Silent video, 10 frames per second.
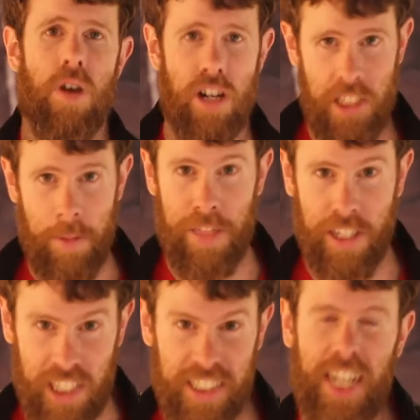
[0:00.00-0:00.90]
Bueno, y si me
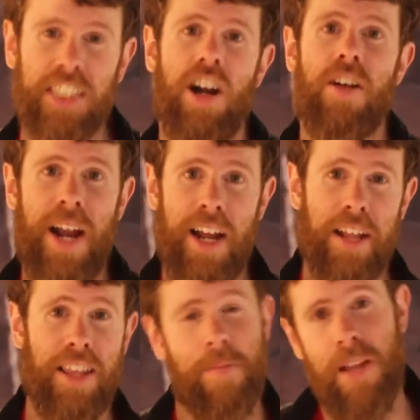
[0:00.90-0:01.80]
hicisteis caso en el
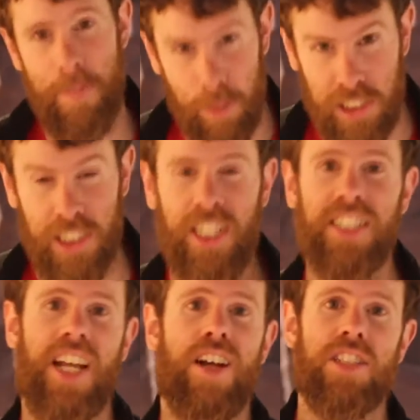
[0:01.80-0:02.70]
bracket, también
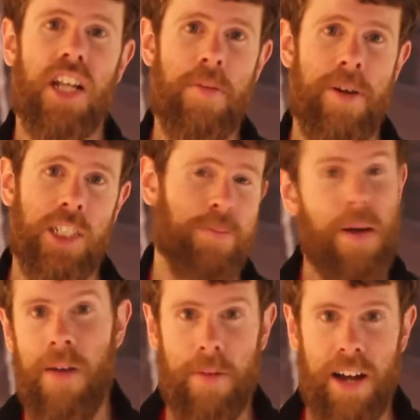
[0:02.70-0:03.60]
pusisteis que los Clippers
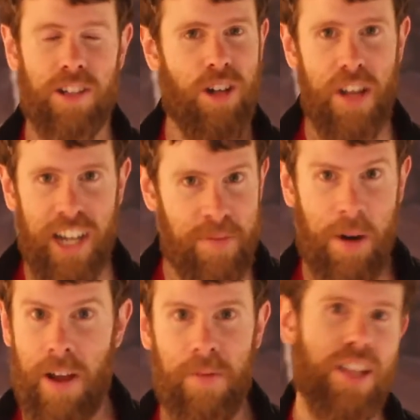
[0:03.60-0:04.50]
palmaban. Os lo dije en el
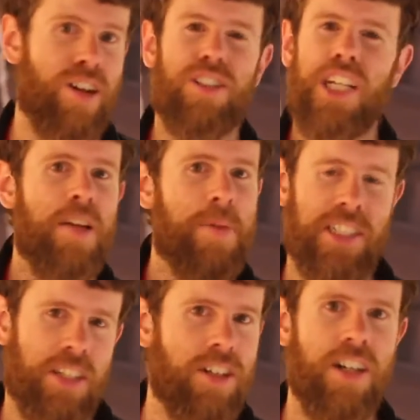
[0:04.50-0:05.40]
primer vídeo, los
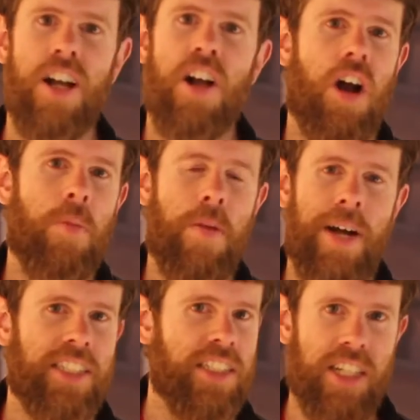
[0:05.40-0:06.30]
Clippers son como el
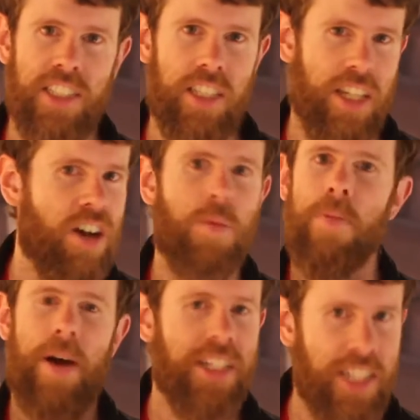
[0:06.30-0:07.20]
Manchester City, como
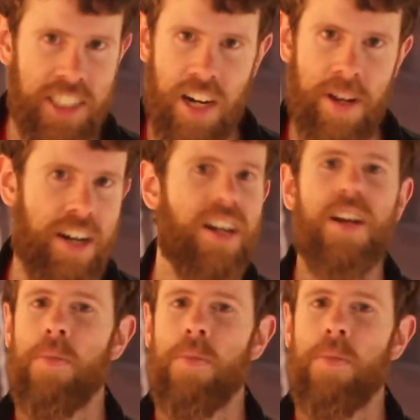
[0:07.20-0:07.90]
el Paris Saint Germain.